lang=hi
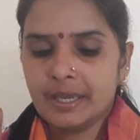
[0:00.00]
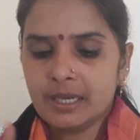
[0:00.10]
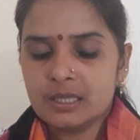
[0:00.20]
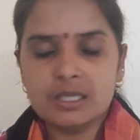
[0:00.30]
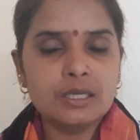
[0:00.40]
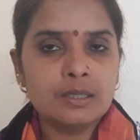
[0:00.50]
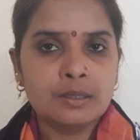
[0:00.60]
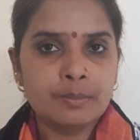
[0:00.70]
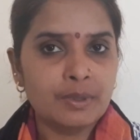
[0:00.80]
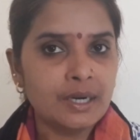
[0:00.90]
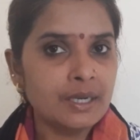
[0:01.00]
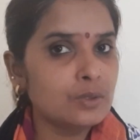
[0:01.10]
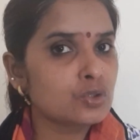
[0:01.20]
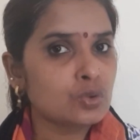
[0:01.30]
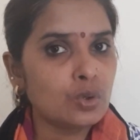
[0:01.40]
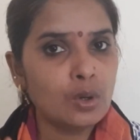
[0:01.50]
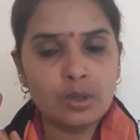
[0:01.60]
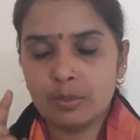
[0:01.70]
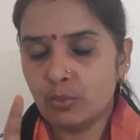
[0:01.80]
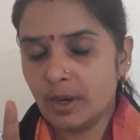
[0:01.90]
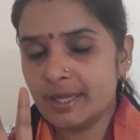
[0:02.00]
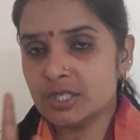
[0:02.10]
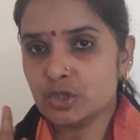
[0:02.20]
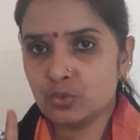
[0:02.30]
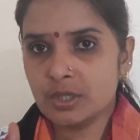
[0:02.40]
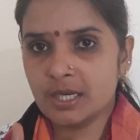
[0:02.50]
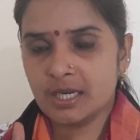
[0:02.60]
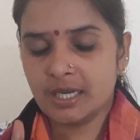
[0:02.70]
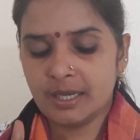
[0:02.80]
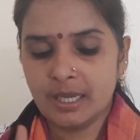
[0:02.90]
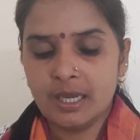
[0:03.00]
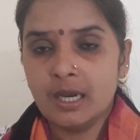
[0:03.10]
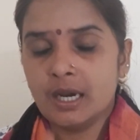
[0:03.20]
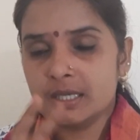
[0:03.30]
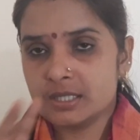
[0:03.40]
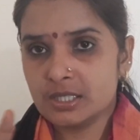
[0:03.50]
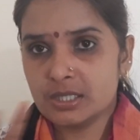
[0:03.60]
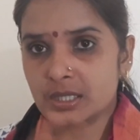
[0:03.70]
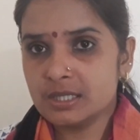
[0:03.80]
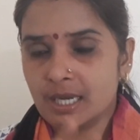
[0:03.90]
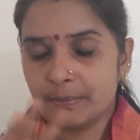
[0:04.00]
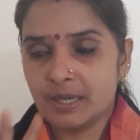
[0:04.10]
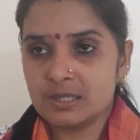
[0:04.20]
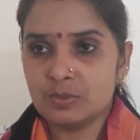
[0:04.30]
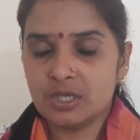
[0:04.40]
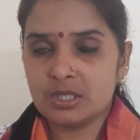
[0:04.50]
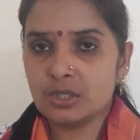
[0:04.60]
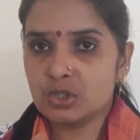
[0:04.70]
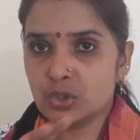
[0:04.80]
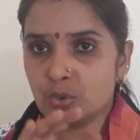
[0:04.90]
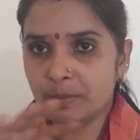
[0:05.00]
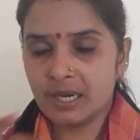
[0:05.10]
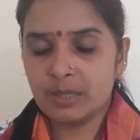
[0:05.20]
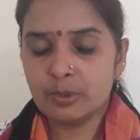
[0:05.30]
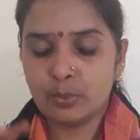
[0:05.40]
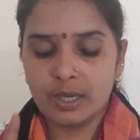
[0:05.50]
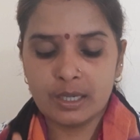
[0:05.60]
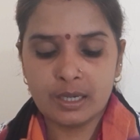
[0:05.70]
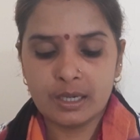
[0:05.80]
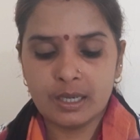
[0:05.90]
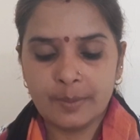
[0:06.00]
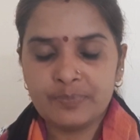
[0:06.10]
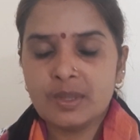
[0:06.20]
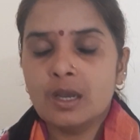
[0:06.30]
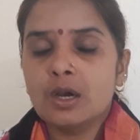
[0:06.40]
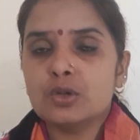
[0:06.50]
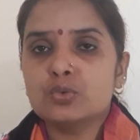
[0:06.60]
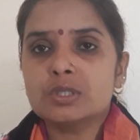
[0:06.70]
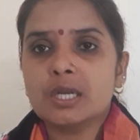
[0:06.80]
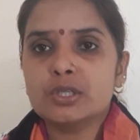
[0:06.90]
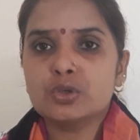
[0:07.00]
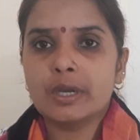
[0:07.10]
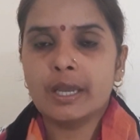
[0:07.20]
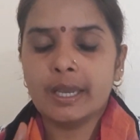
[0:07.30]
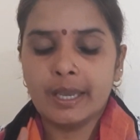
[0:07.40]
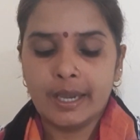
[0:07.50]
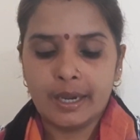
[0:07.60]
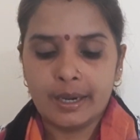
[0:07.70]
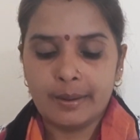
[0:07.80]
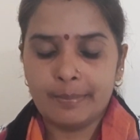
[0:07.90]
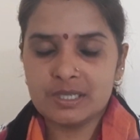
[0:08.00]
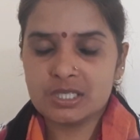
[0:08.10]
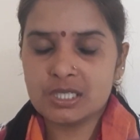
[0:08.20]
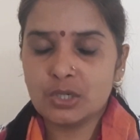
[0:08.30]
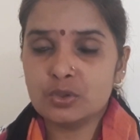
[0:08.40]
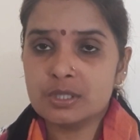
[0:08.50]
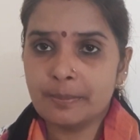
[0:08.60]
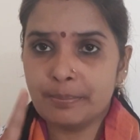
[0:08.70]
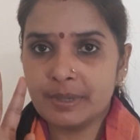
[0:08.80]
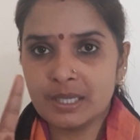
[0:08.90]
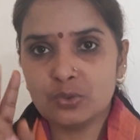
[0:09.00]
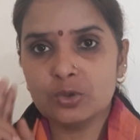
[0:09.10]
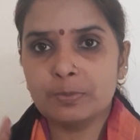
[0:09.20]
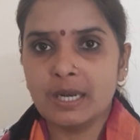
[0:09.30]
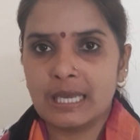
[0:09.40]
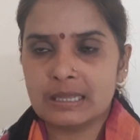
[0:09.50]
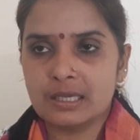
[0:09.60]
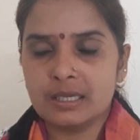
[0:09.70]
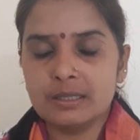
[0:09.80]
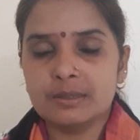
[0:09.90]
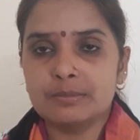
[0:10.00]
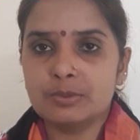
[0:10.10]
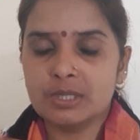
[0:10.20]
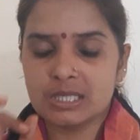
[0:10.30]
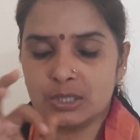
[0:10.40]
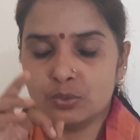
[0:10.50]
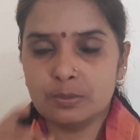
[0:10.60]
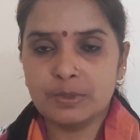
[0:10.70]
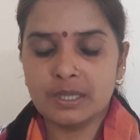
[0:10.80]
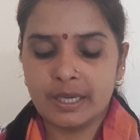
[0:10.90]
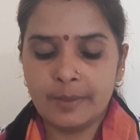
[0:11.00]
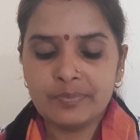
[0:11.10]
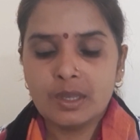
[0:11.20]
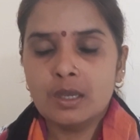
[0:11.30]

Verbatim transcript: एक दिन पर डे उसको बॉयल जरूर करना है अच्छे से चार पाँच मिनट तक जरूर पानी में बॉयल करना है दूसरा जो है बच्चे को जब भी दूध पिलाते हैं जब भी बच्चा दूध पीता है